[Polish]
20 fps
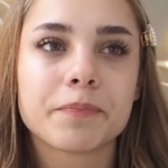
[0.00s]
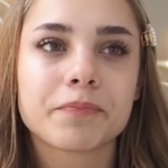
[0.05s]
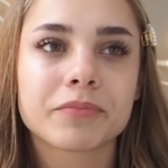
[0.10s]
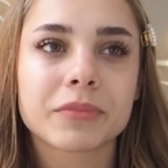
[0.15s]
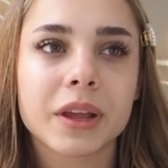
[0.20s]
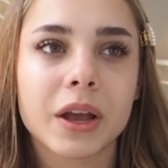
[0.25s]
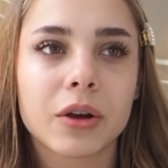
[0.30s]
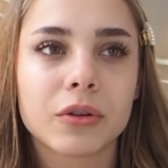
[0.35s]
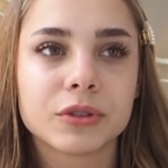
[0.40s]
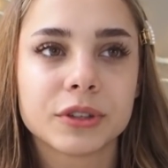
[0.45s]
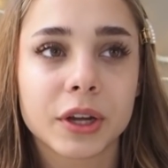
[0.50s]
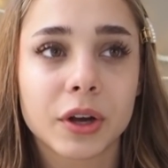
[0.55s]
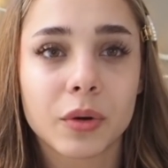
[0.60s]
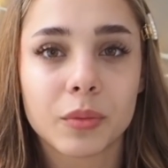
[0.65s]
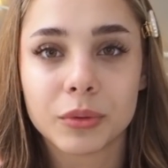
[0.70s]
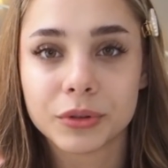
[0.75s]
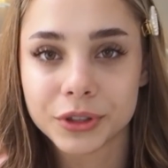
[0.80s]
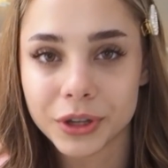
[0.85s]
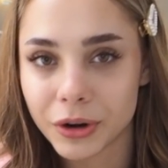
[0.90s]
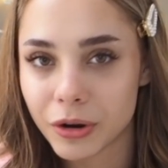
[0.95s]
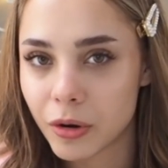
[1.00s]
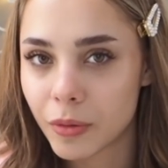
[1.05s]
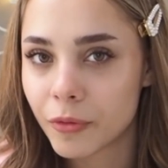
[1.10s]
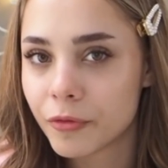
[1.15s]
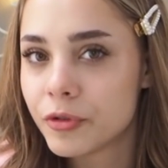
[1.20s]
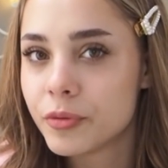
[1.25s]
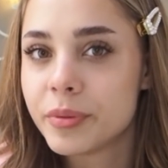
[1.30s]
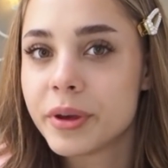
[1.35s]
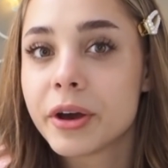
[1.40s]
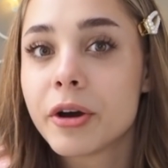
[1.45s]
um, jakąś taką modelką
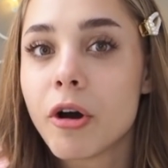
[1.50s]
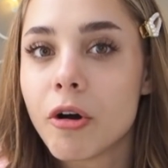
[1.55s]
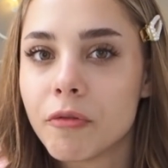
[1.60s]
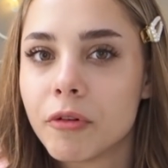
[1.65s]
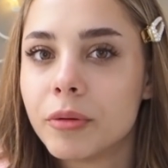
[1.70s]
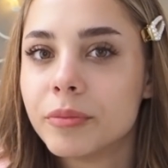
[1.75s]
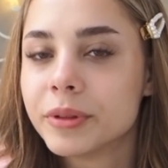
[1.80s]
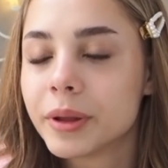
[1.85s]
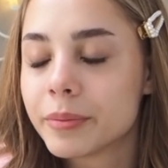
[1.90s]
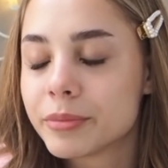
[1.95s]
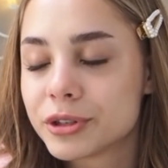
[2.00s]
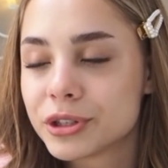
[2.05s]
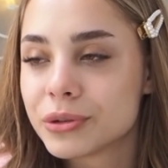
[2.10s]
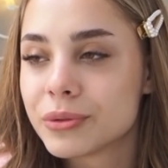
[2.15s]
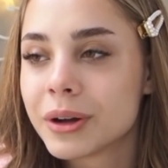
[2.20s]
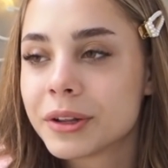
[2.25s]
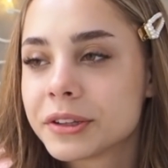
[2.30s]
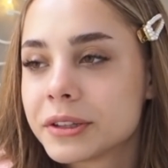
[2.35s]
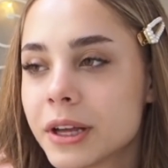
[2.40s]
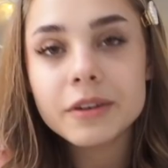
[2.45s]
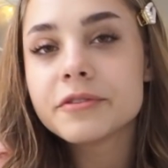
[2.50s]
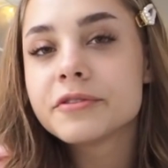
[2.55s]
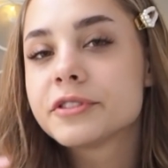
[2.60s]
wybiegową na przykład.